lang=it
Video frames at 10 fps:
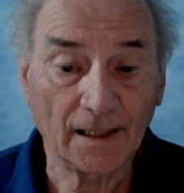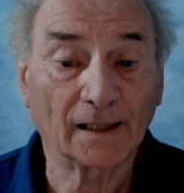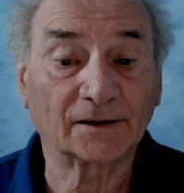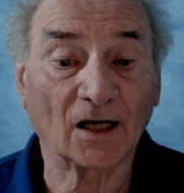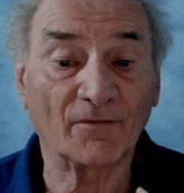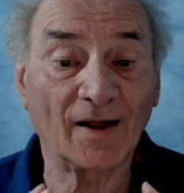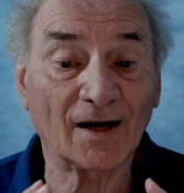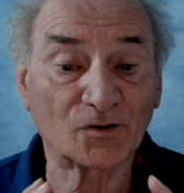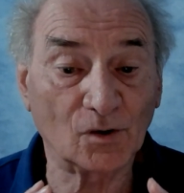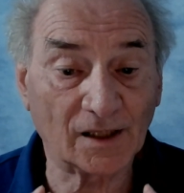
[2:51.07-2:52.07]
e
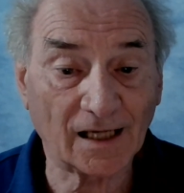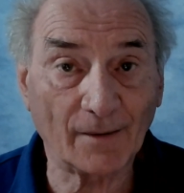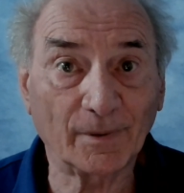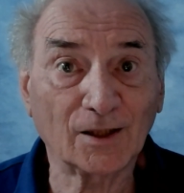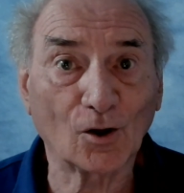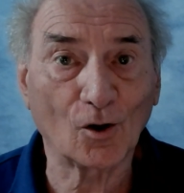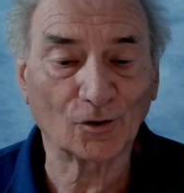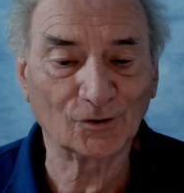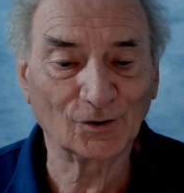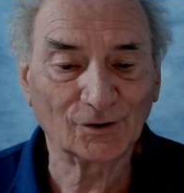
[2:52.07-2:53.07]
attraverso il
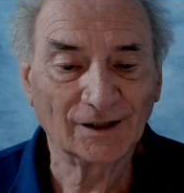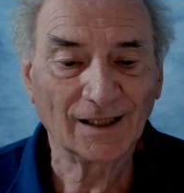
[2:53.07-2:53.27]
Capricorno